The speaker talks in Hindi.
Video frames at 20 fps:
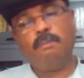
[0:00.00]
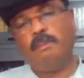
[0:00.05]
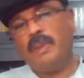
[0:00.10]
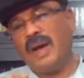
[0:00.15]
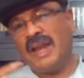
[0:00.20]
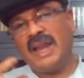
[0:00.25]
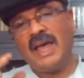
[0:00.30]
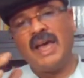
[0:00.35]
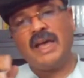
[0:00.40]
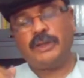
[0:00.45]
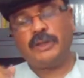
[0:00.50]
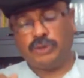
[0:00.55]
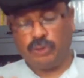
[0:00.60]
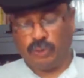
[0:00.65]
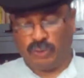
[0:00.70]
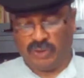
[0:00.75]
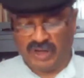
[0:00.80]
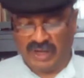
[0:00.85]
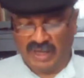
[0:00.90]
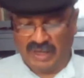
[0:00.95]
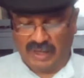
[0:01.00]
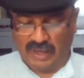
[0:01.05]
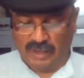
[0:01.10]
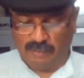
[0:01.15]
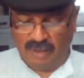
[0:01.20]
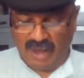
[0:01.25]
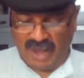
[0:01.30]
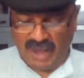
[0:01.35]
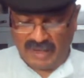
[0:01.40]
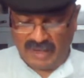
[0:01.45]
बना चुकने के
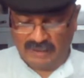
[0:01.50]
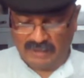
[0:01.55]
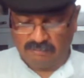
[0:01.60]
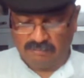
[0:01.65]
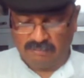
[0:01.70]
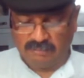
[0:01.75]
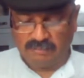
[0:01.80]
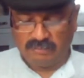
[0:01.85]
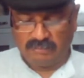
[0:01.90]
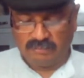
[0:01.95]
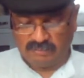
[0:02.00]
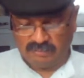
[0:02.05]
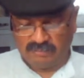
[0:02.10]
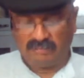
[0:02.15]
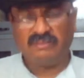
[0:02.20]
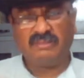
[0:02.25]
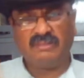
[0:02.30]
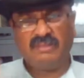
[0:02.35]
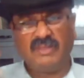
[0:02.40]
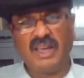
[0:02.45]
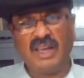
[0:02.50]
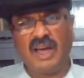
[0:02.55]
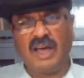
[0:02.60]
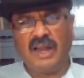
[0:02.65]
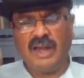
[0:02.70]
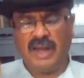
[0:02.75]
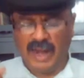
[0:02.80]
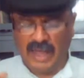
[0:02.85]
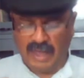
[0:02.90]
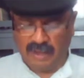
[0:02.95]
बाद
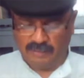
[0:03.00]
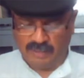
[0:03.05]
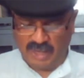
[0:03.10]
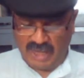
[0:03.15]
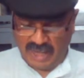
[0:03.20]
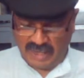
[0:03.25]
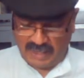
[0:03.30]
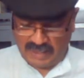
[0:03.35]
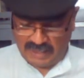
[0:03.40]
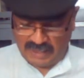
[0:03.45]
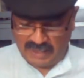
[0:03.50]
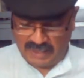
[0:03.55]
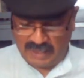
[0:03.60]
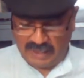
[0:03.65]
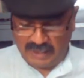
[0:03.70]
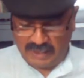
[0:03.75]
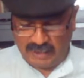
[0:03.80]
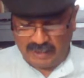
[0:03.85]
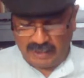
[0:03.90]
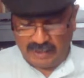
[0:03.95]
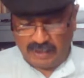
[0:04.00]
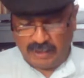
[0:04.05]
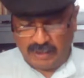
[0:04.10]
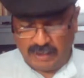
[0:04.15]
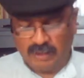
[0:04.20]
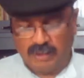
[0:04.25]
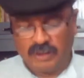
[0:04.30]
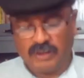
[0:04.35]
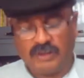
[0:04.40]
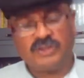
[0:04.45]
अल्लाह मियाँ ने
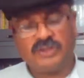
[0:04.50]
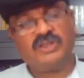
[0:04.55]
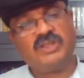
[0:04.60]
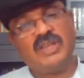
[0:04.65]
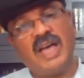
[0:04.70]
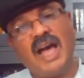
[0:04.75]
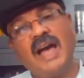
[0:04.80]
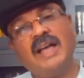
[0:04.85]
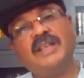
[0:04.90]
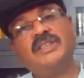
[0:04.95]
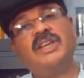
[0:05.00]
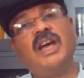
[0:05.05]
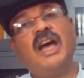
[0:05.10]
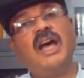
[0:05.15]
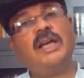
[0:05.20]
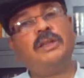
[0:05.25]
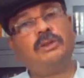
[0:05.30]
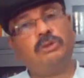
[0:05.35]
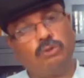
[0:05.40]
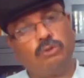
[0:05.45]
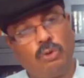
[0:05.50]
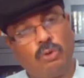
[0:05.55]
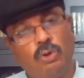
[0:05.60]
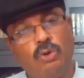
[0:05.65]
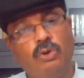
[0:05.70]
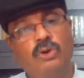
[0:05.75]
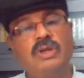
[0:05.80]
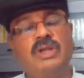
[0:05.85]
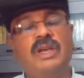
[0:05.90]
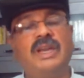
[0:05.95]
सांचा
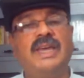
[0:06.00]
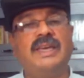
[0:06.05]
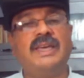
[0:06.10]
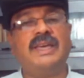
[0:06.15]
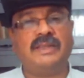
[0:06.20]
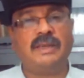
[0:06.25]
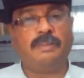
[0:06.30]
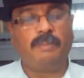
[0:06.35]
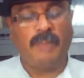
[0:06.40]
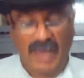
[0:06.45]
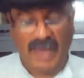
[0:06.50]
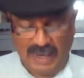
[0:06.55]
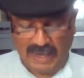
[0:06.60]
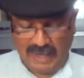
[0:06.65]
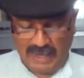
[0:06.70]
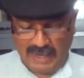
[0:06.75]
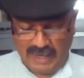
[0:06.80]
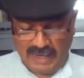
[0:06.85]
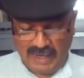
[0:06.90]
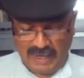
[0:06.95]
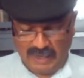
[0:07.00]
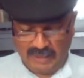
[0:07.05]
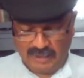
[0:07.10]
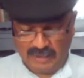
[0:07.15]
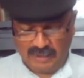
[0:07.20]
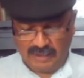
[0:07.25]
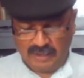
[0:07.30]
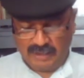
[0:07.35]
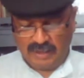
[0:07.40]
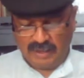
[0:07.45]
तोड़ने से पहले
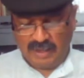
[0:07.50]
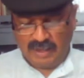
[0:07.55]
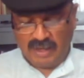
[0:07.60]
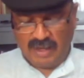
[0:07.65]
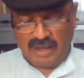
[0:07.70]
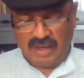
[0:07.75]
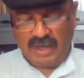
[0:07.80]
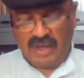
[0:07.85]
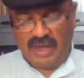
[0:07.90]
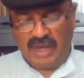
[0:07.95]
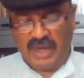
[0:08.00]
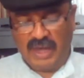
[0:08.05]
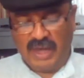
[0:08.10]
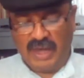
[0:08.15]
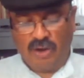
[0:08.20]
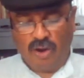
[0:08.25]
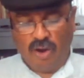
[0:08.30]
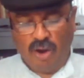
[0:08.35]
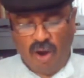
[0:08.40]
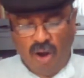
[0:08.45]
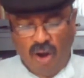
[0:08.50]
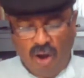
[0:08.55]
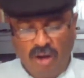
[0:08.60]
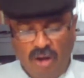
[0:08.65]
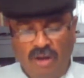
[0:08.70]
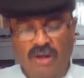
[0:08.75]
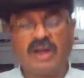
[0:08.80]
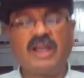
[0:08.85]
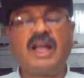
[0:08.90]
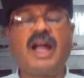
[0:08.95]
एक
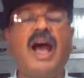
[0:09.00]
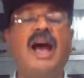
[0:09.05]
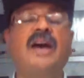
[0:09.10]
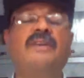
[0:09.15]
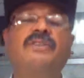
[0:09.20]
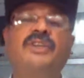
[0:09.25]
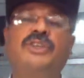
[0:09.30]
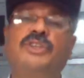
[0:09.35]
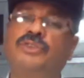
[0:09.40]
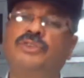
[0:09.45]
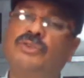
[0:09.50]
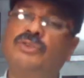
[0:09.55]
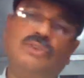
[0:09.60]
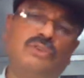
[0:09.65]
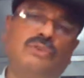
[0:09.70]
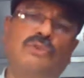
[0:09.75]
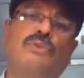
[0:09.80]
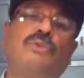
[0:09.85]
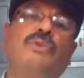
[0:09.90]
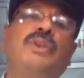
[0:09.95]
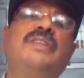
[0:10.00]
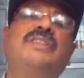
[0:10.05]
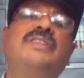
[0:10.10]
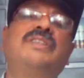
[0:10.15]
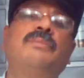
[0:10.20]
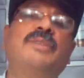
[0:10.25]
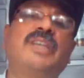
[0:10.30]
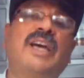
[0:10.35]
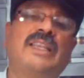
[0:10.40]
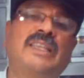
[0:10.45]
और काविश को जरूरी
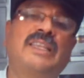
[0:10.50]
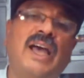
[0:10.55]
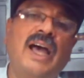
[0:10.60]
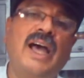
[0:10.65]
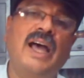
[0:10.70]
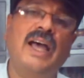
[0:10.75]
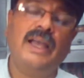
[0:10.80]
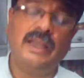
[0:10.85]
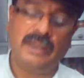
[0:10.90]
समझा था